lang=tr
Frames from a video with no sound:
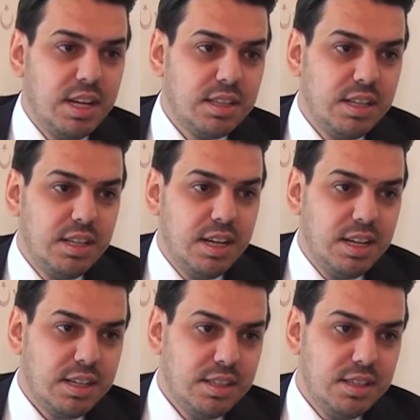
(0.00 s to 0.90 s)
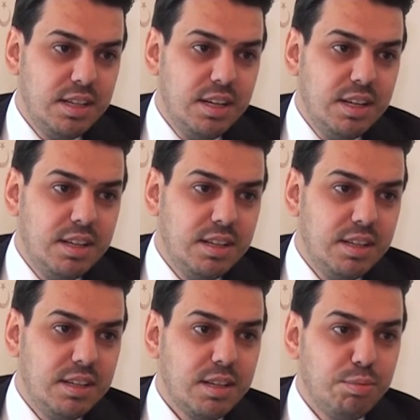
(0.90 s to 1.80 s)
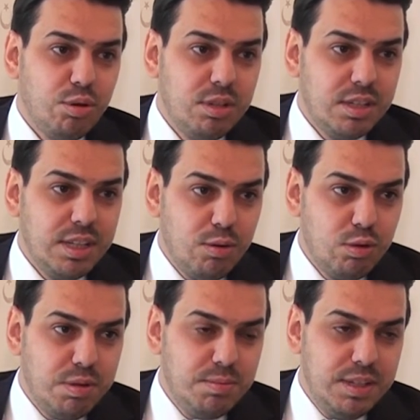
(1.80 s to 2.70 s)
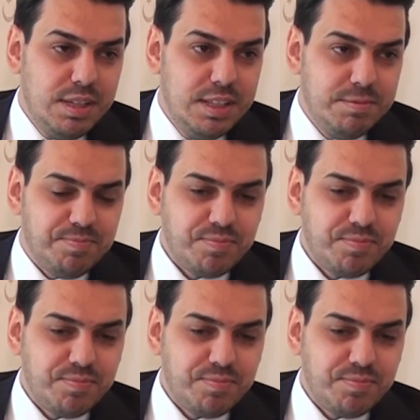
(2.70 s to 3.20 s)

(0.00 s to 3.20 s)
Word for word: hakları ile alakalı e, raporlarını Avrupa Birliği